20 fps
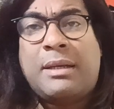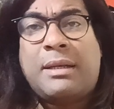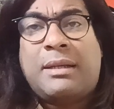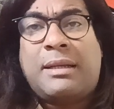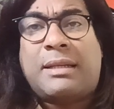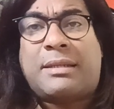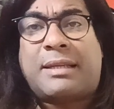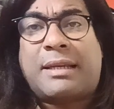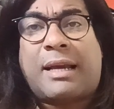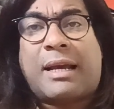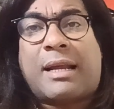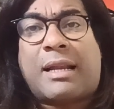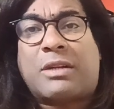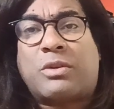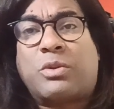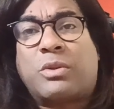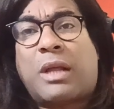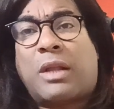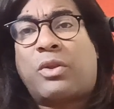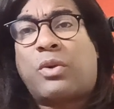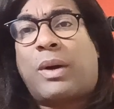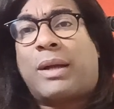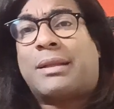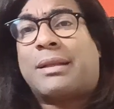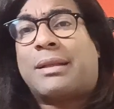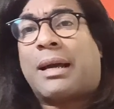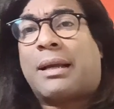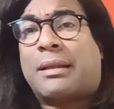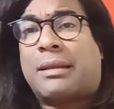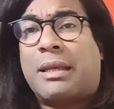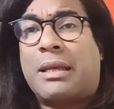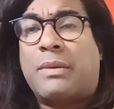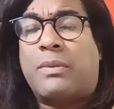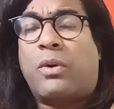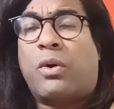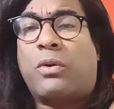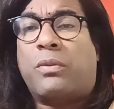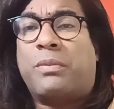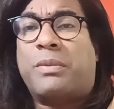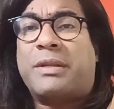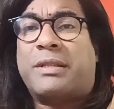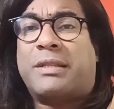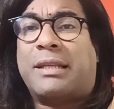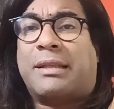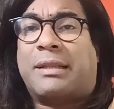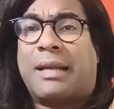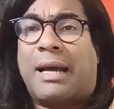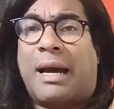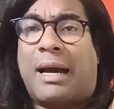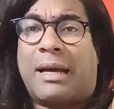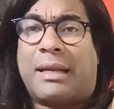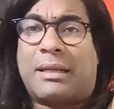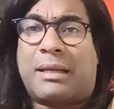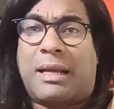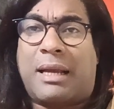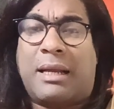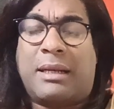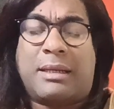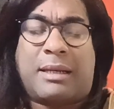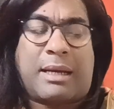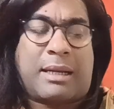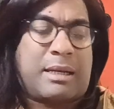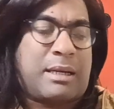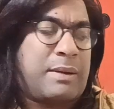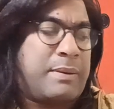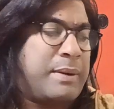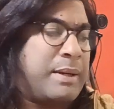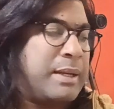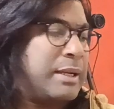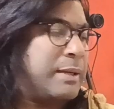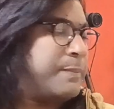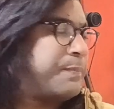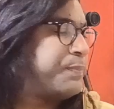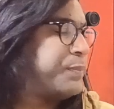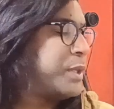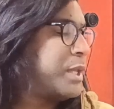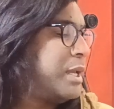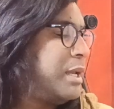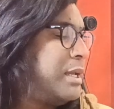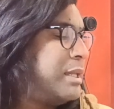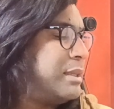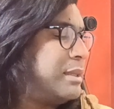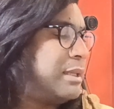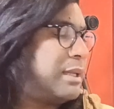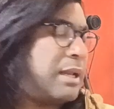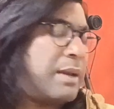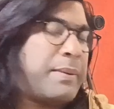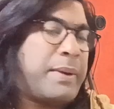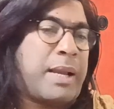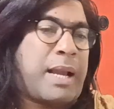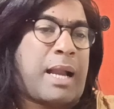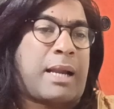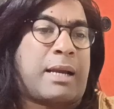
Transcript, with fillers: les siga resultando atractivo visitar el carnaval de La Vega.